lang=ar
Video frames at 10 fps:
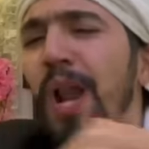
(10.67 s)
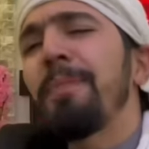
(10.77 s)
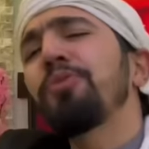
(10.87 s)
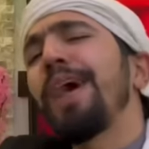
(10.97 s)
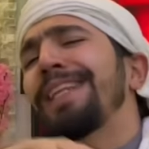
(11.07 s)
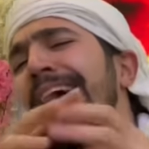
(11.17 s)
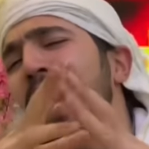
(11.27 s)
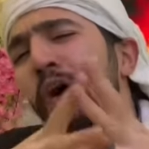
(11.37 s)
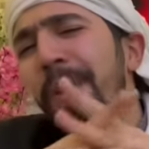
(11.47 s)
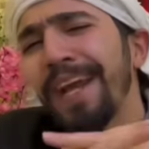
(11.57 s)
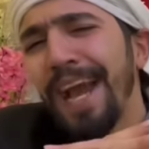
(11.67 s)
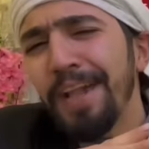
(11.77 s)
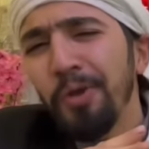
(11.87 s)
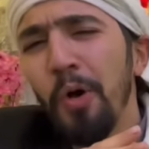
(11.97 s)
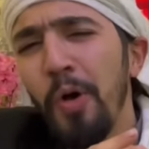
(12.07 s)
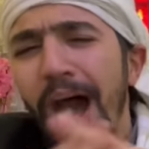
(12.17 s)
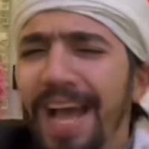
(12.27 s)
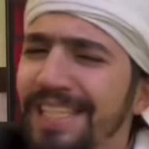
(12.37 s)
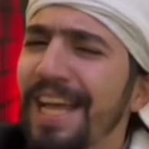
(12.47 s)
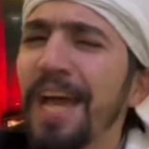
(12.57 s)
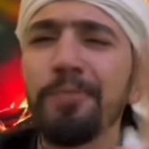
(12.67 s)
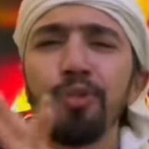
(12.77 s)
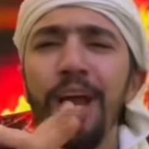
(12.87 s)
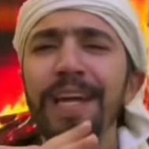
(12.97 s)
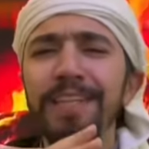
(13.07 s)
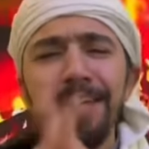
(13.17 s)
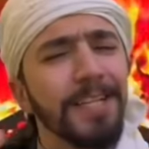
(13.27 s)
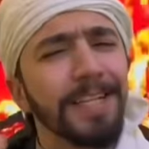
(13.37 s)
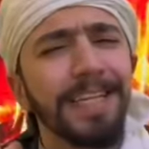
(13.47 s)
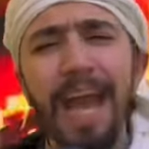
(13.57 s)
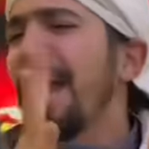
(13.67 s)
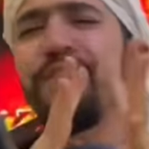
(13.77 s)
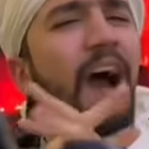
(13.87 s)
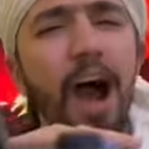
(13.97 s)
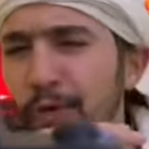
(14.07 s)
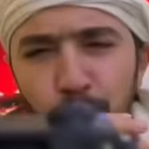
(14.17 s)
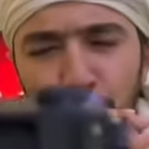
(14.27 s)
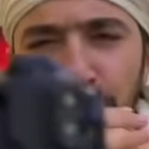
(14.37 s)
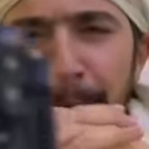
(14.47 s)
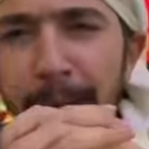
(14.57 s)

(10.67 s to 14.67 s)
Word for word: ورحمة الله تعالى وبركاته أعزائي المشاهدين كيف حالكم؟